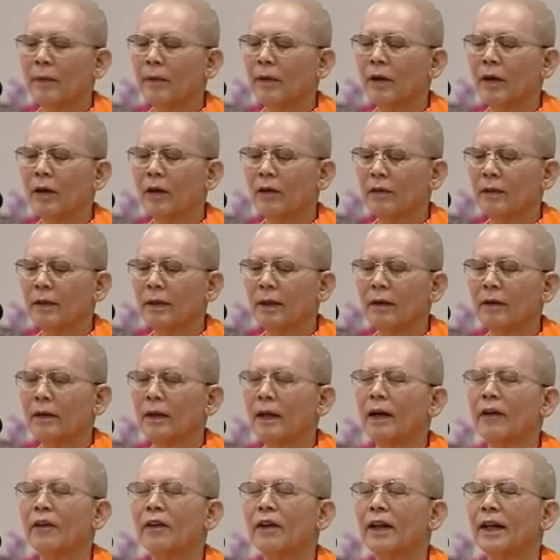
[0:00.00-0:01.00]
ผมกเอาเรื่องเอา
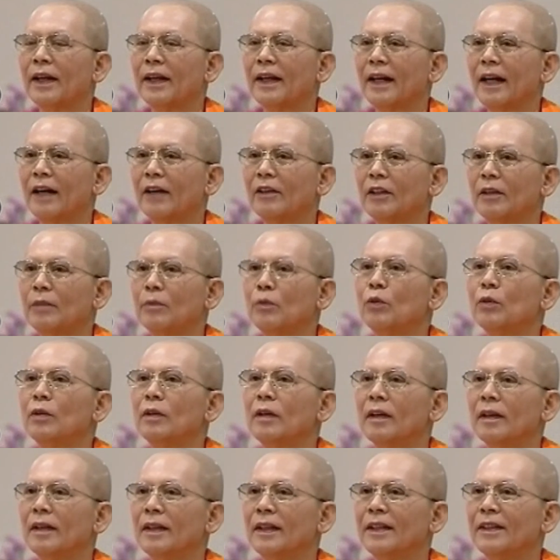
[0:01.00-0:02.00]
ราวใคร เอาแต่บุญ
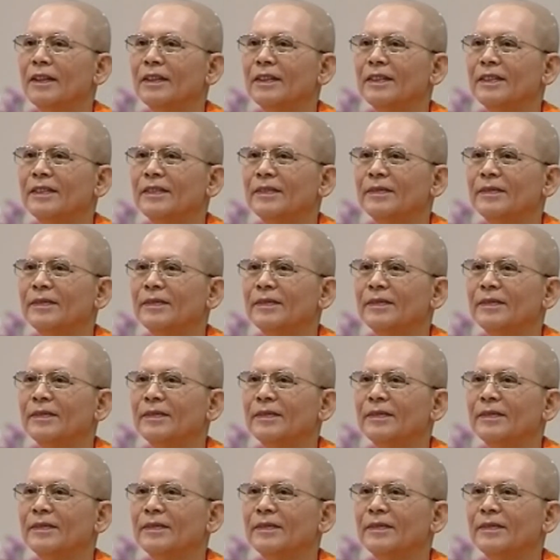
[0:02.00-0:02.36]
อย่างเดียว